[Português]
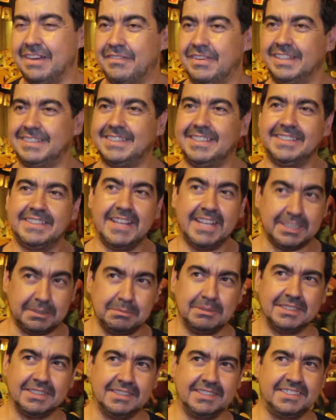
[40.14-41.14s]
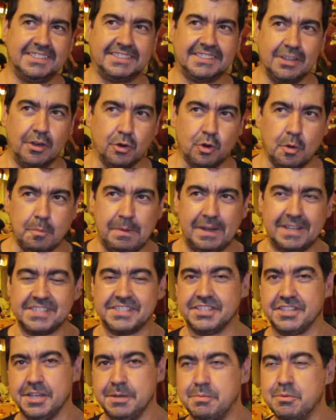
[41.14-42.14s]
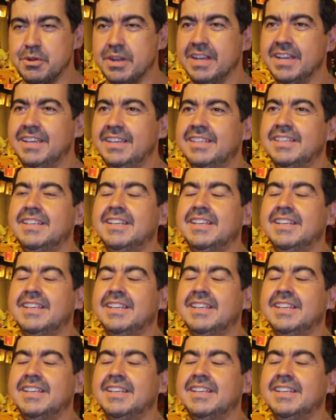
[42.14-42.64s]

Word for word: Rafa, essa é a décima edição que eu participo, né?